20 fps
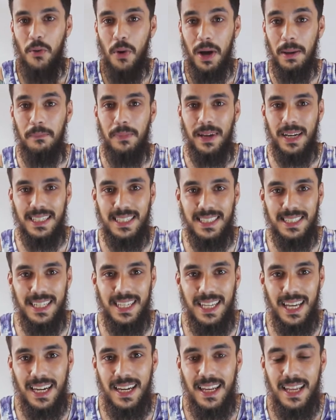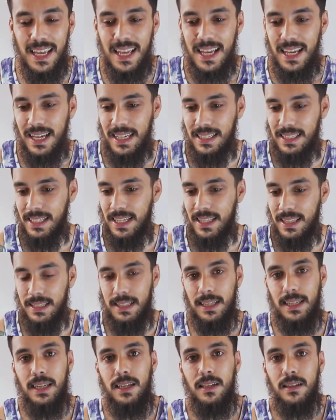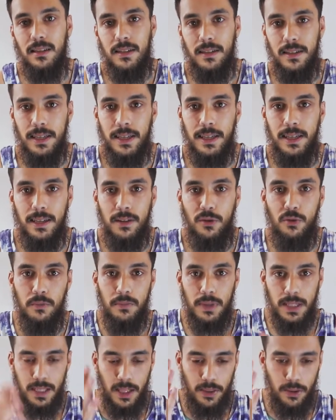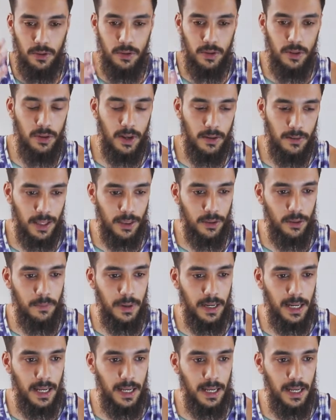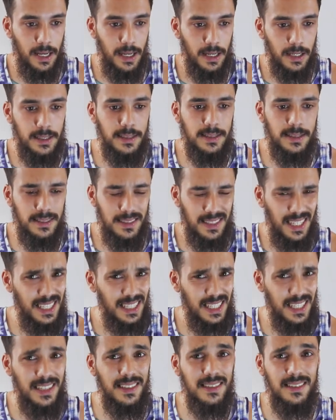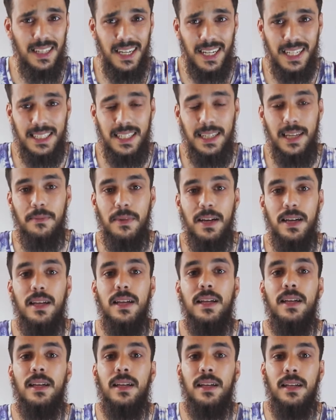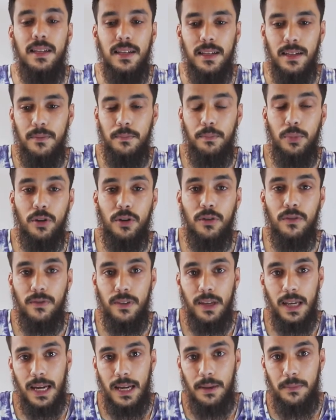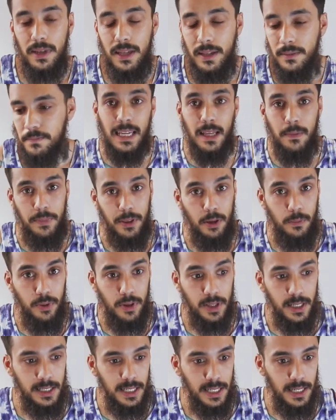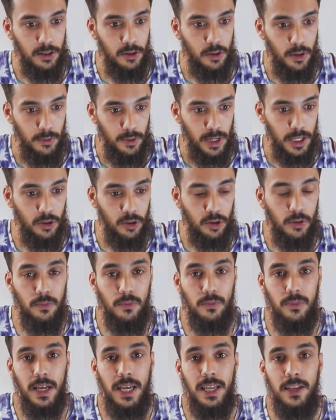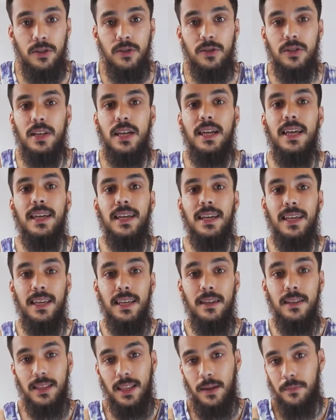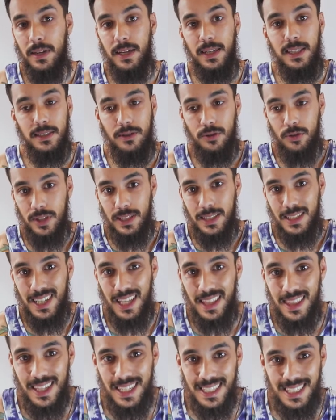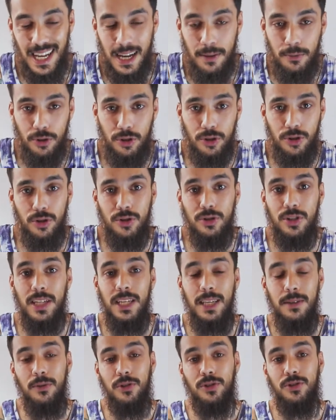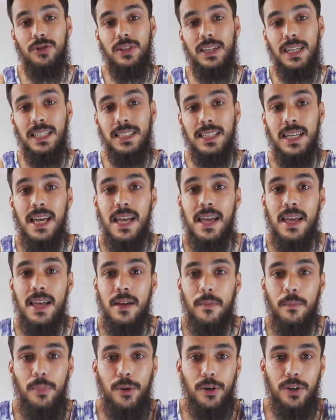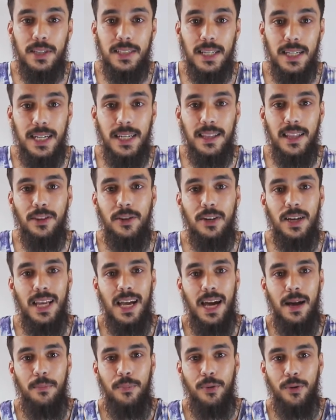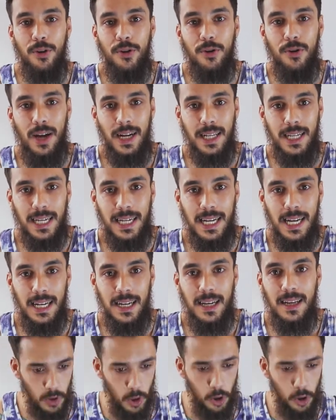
guay para enseñar, así que desde aquí eh, un besazo y un abrazo para Daisy, dirá que se llama, por confiar en mí y que espero poder seguir colaborando con ellos y también esto es gracias a vosotros y vosotras por seguir dándole apoyo al canal.